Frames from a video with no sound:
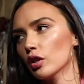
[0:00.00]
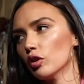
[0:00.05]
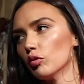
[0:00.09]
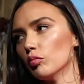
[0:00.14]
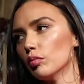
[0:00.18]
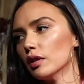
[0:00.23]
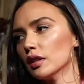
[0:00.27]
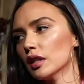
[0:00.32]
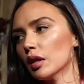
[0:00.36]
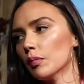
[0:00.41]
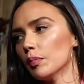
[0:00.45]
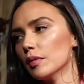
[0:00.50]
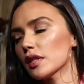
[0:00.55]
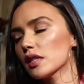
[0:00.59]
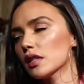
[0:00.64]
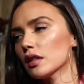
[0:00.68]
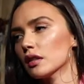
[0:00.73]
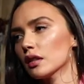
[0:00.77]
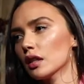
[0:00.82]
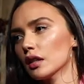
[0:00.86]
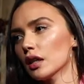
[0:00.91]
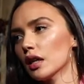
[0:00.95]
Оно было
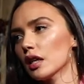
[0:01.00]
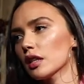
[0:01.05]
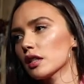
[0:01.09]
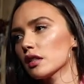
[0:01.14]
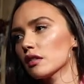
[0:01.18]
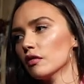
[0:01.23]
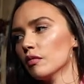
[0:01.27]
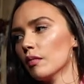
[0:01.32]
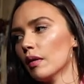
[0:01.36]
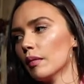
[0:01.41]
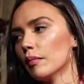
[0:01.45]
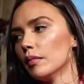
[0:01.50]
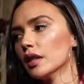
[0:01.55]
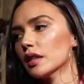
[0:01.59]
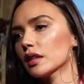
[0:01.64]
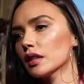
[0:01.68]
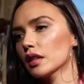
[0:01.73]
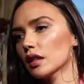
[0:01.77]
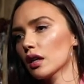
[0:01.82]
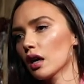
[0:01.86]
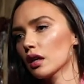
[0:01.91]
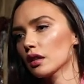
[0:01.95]
написано как раз в
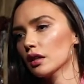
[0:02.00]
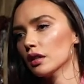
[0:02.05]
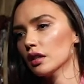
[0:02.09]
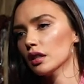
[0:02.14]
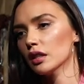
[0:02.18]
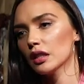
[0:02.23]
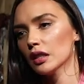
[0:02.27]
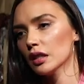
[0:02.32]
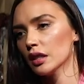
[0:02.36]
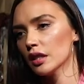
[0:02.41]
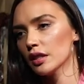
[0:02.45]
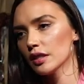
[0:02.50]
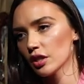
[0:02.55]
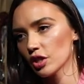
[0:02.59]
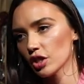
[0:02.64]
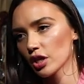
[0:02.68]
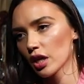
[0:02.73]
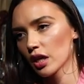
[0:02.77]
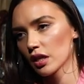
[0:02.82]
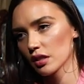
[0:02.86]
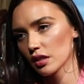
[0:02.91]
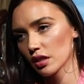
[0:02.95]
моменты, как это не
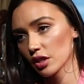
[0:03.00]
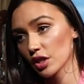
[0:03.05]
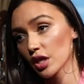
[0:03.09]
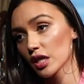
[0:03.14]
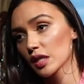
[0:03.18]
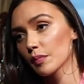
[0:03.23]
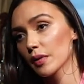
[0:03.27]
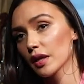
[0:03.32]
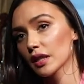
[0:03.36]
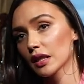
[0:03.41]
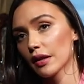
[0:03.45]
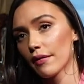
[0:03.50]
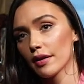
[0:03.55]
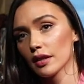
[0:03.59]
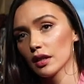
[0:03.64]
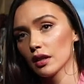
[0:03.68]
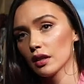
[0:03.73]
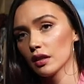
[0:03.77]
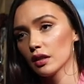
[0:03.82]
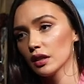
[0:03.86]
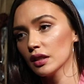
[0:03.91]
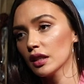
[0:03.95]
сейчас. Сейчас бы я,
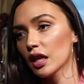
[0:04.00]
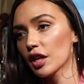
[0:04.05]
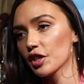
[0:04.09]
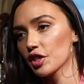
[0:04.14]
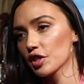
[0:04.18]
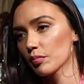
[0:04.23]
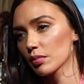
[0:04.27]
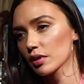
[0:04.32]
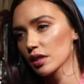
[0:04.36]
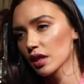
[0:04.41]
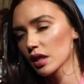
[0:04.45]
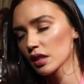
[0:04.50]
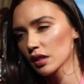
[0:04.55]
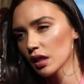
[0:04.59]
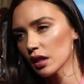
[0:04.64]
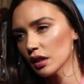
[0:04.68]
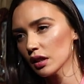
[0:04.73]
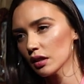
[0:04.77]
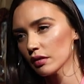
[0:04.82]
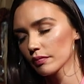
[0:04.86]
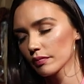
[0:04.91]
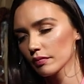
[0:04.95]
наверное, иначе бы
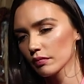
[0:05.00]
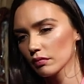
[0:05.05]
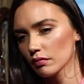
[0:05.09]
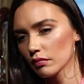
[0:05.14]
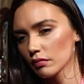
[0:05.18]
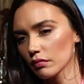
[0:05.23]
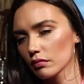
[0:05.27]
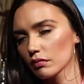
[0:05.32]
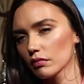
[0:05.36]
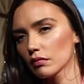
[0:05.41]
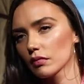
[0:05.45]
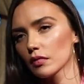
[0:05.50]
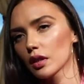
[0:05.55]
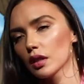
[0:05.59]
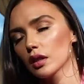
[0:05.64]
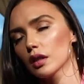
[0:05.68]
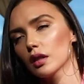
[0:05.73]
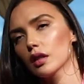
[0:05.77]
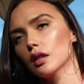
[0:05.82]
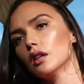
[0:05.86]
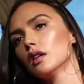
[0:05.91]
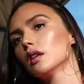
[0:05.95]
сказала.
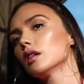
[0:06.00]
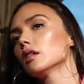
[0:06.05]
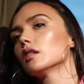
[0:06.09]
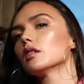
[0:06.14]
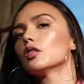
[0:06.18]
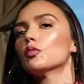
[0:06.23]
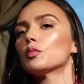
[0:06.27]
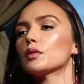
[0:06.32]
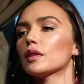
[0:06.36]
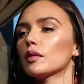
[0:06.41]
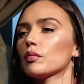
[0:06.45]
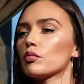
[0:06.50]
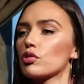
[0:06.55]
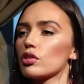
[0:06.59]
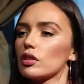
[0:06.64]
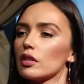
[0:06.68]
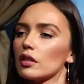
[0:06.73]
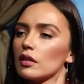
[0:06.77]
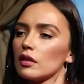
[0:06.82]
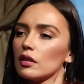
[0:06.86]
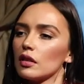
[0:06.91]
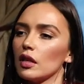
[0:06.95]
Ну, потому
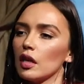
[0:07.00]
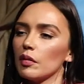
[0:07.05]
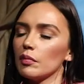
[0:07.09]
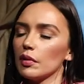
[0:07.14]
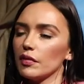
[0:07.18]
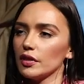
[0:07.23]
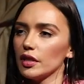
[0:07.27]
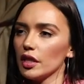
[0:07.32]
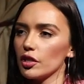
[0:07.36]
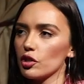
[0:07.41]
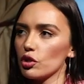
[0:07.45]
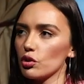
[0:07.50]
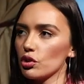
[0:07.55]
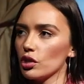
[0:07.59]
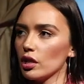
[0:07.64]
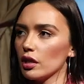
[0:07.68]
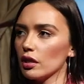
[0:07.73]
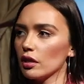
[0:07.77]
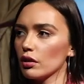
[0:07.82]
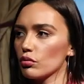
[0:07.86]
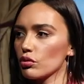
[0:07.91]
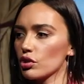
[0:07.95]
что как бы все
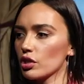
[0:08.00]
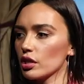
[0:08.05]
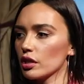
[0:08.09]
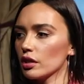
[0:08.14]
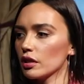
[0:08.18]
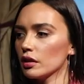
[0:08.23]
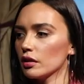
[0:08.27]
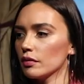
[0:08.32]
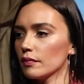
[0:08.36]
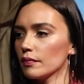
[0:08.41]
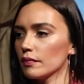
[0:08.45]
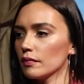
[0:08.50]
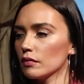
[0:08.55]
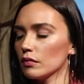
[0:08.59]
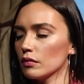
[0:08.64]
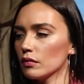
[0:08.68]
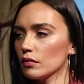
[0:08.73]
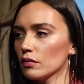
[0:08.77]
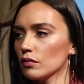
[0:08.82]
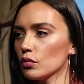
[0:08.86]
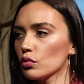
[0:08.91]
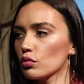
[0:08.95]
ощущения уже
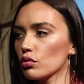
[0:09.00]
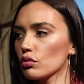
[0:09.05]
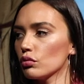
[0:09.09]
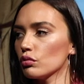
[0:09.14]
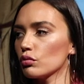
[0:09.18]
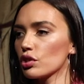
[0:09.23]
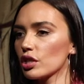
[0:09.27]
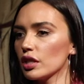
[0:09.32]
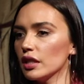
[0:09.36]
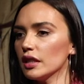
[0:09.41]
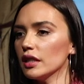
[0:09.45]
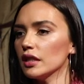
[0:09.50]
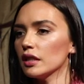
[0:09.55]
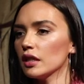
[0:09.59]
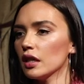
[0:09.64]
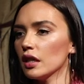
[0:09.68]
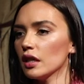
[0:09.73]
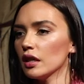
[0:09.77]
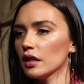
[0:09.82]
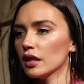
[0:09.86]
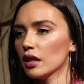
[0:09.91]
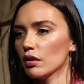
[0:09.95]
ушли,
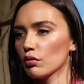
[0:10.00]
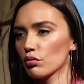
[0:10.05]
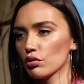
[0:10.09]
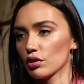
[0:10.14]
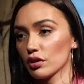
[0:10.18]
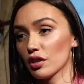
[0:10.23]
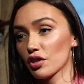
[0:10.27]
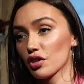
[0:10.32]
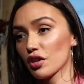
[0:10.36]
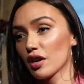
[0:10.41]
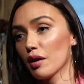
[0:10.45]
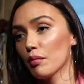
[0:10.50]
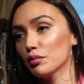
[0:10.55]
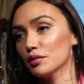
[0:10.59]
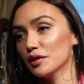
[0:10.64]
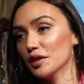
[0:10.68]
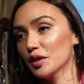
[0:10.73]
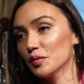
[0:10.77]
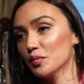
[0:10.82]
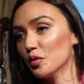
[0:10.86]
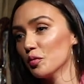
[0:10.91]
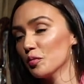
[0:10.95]
да, я уже даже как
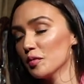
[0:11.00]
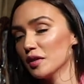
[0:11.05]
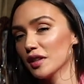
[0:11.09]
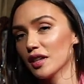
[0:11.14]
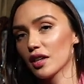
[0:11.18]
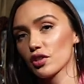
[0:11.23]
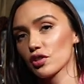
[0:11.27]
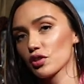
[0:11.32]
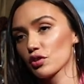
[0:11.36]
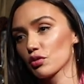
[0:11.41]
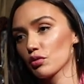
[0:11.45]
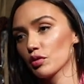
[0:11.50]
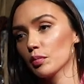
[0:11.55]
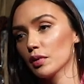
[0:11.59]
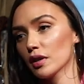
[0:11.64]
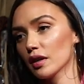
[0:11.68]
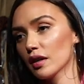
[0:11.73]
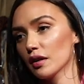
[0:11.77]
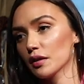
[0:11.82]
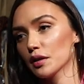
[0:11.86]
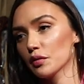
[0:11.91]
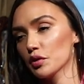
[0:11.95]
будто не помню, мне кажется, что это
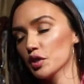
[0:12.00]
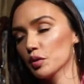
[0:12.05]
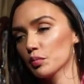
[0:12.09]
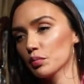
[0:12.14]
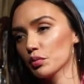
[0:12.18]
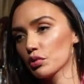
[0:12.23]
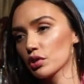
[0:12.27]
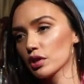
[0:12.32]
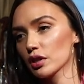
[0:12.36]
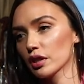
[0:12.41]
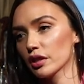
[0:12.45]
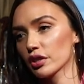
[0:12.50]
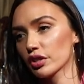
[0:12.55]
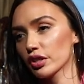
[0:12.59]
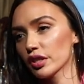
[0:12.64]
была какая-то вообще прошлая